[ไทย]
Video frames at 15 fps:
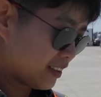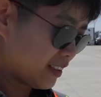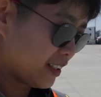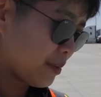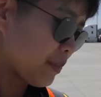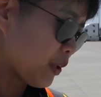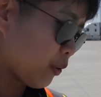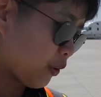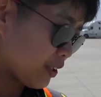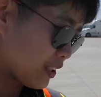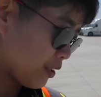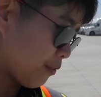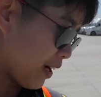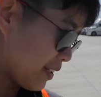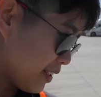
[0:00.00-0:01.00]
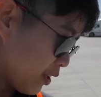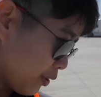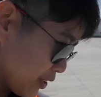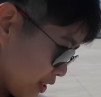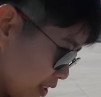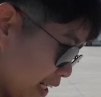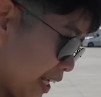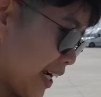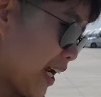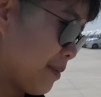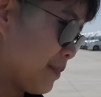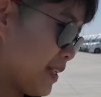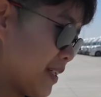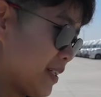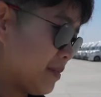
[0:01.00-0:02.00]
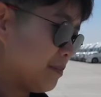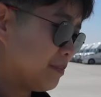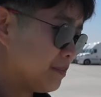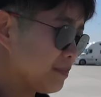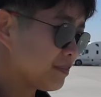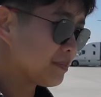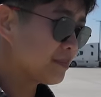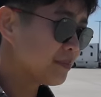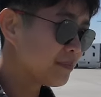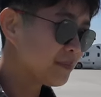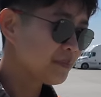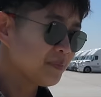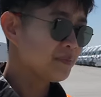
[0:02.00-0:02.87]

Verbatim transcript: นิกเป็นคนจังหวัดเดียวกับชื่อรายการพี่อะอ่ะ